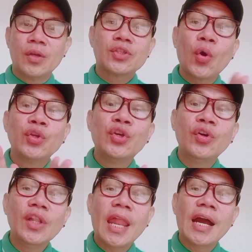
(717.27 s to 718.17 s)
So,
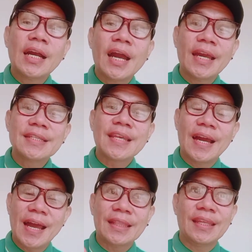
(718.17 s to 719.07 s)
yun lang guys ang
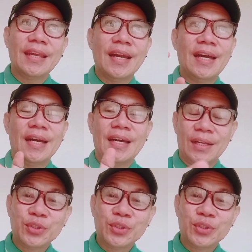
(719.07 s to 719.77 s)
ating uh,